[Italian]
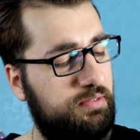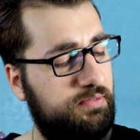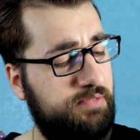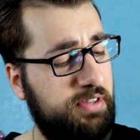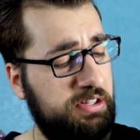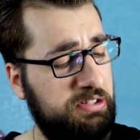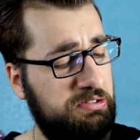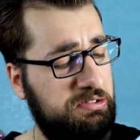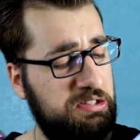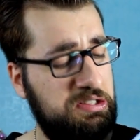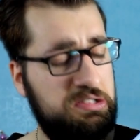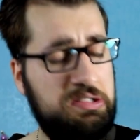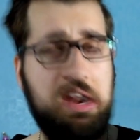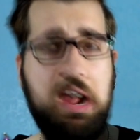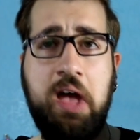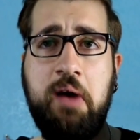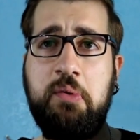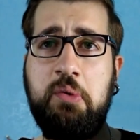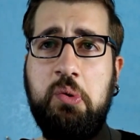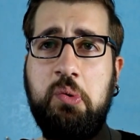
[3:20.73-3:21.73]
23
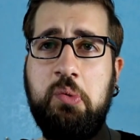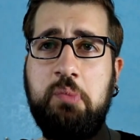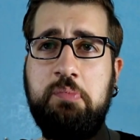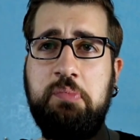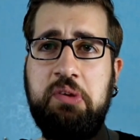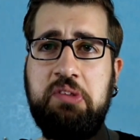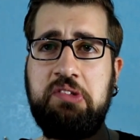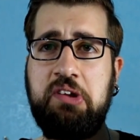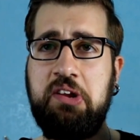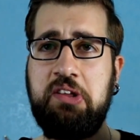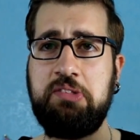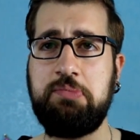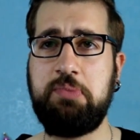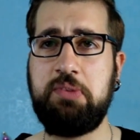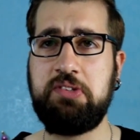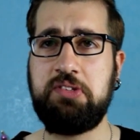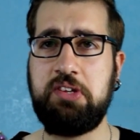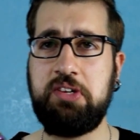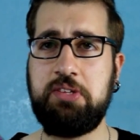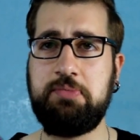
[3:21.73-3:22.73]
euro compresa le
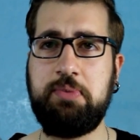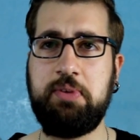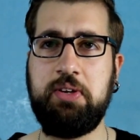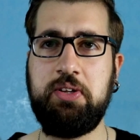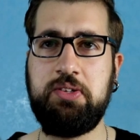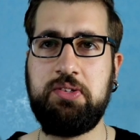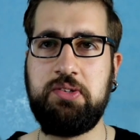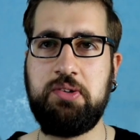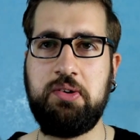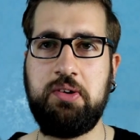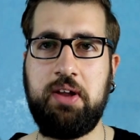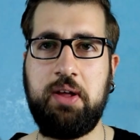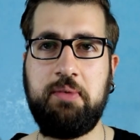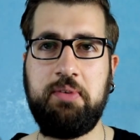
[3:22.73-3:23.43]
spese di spedizione,